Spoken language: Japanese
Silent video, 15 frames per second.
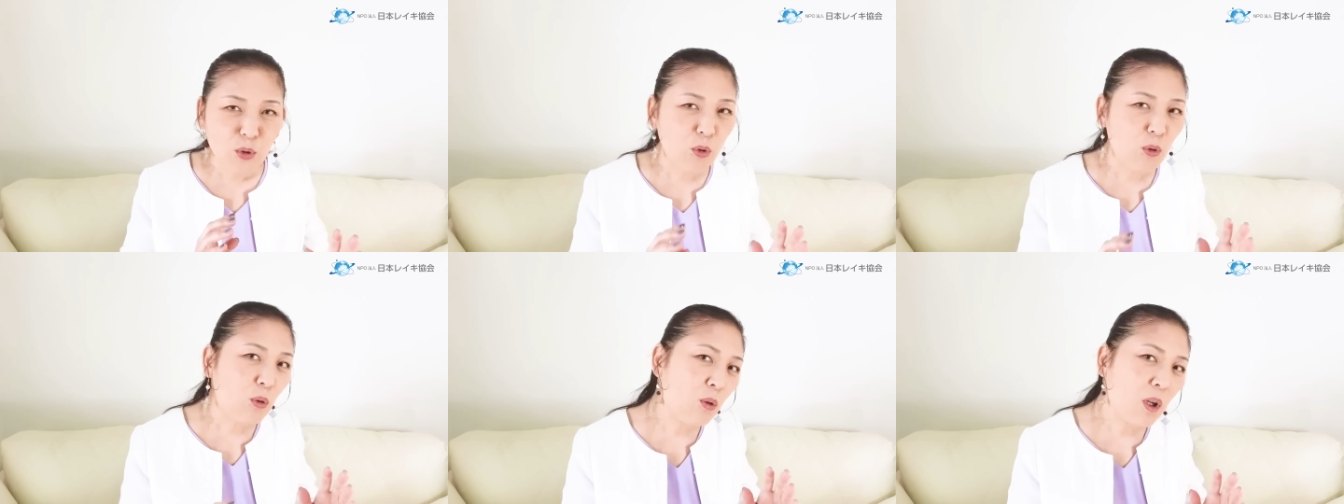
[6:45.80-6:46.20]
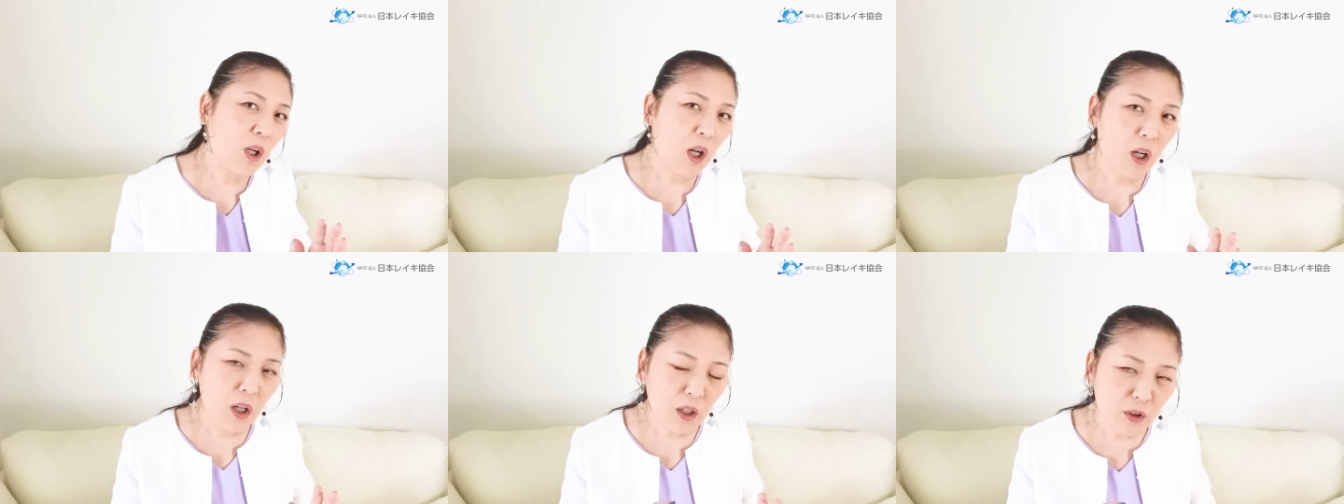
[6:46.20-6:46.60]
ここ
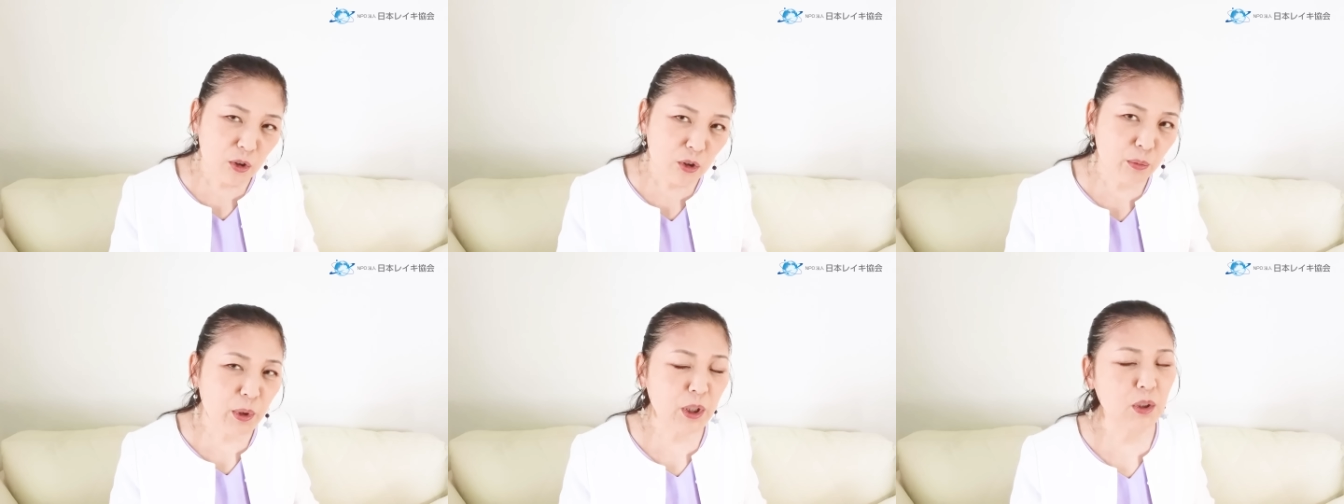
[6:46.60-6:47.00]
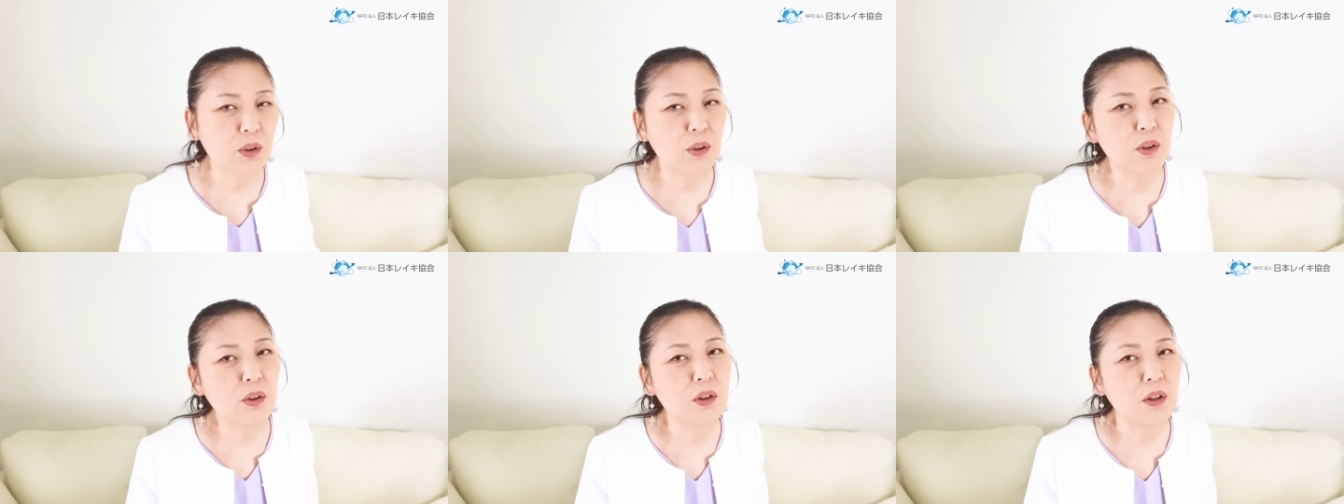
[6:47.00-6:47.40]
が区別
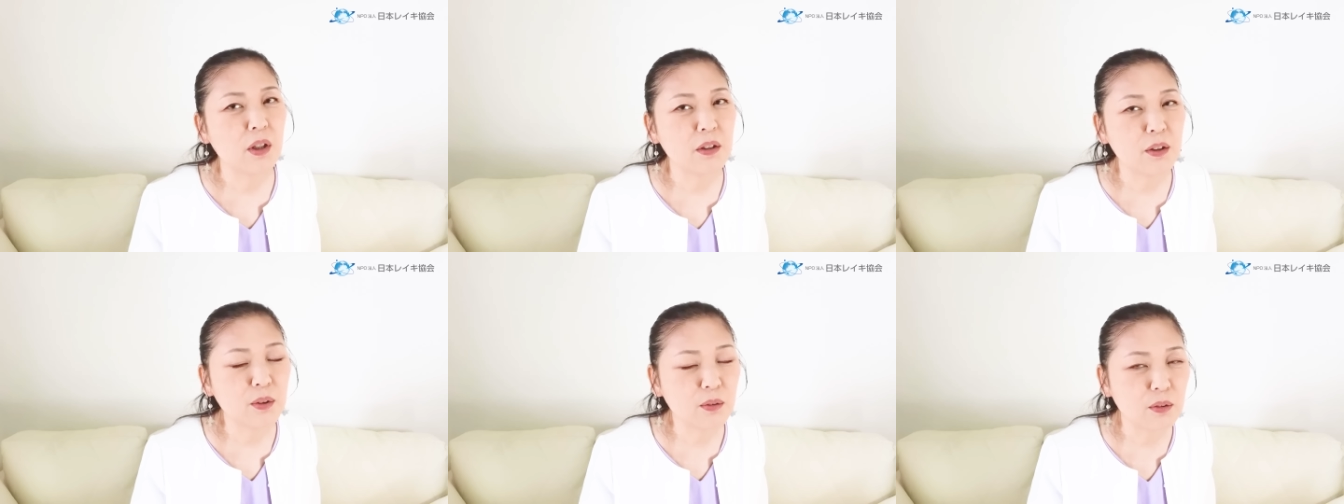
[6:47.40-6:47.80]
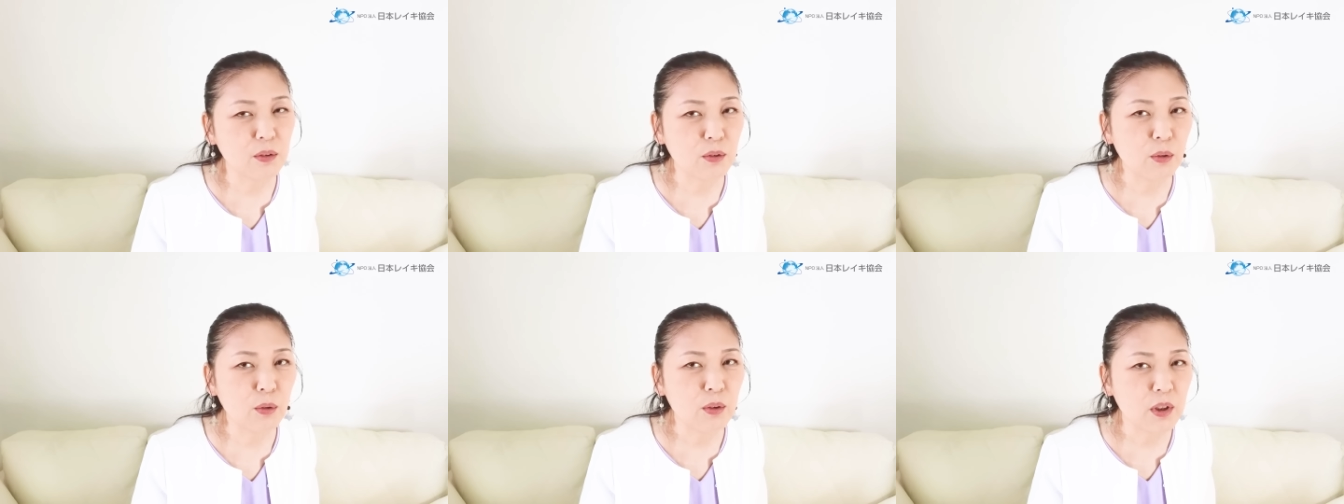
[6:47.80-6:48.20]
ついたりする
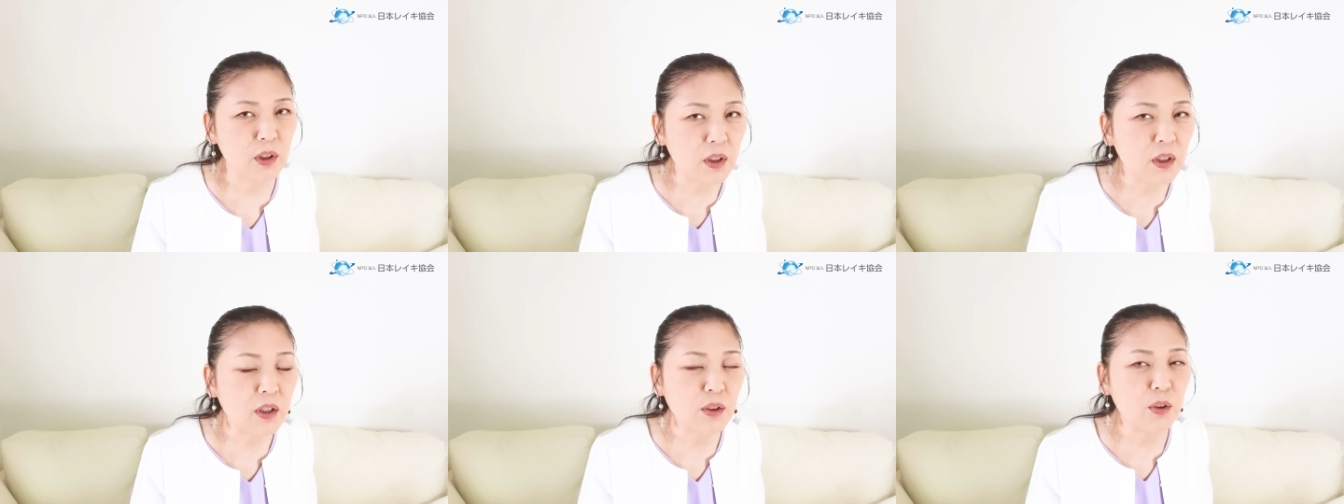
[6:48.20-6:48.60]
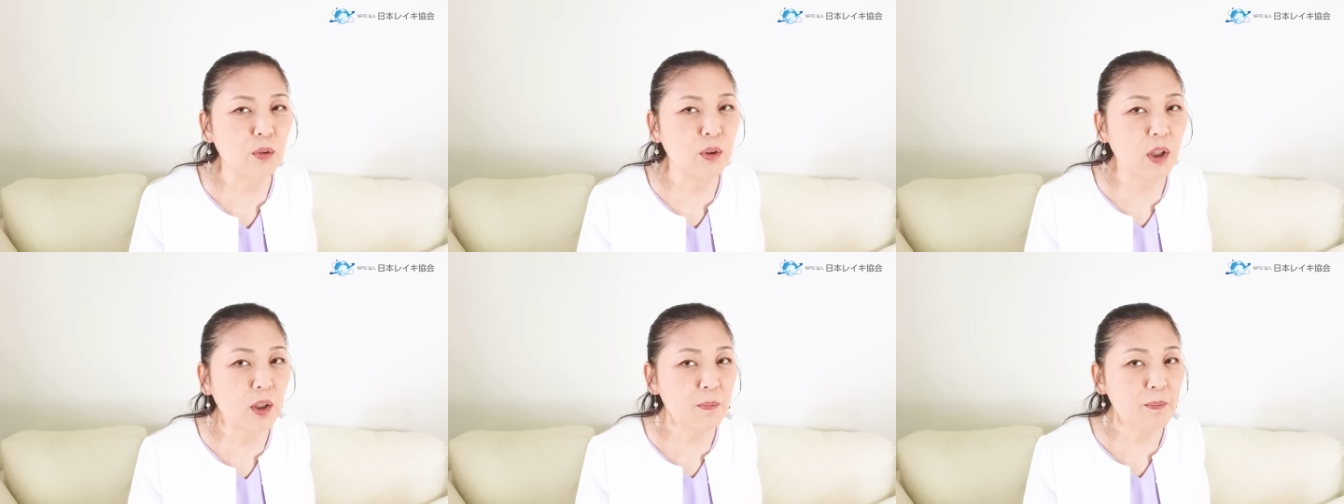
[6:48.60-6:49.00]
といいです
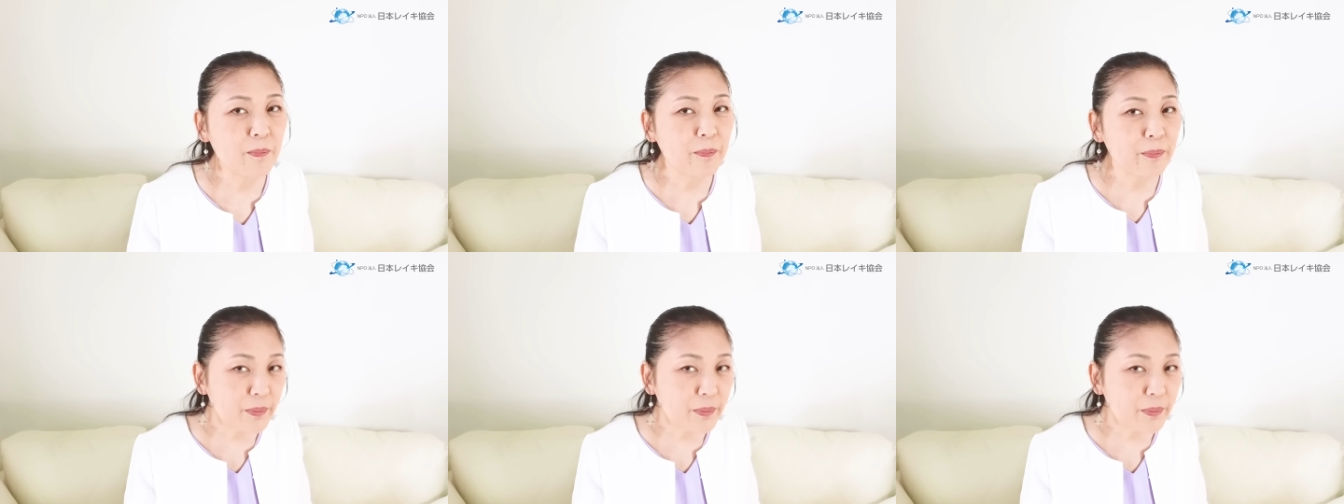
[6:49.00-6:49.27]
よね。